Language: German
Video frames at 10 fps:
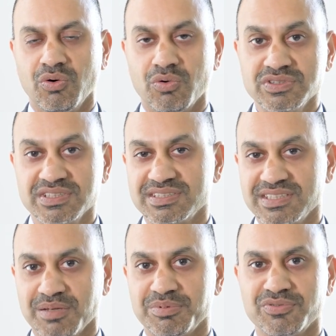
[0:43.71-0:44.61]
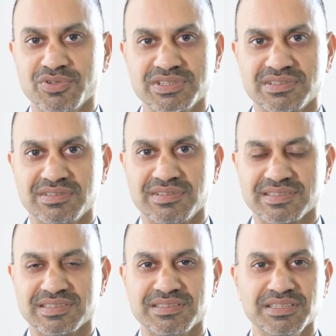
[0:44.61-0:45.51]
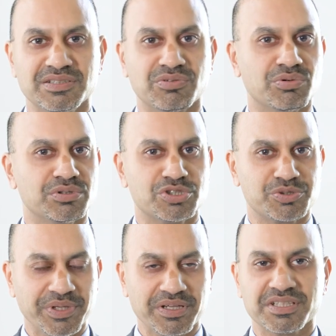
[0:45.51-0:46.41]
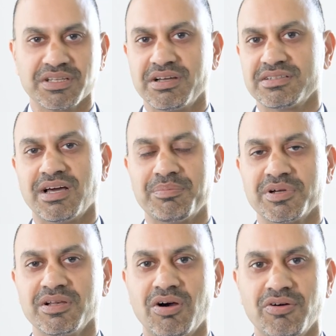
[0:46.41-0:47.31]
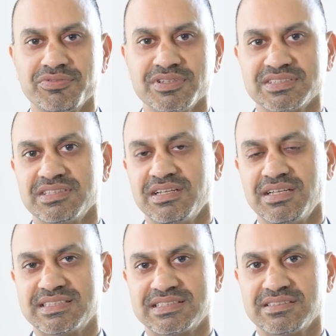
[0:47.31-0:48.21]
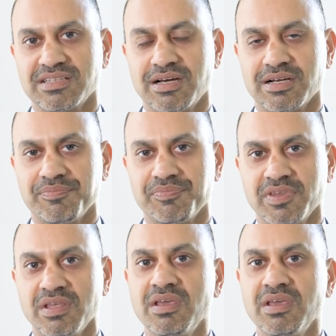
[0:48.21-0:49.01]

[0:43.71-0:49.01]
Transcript: Uns ist sehr bewusst, dass es nicht ohne Schwierigkeiten abgelaufen ist in den letzten Tagen.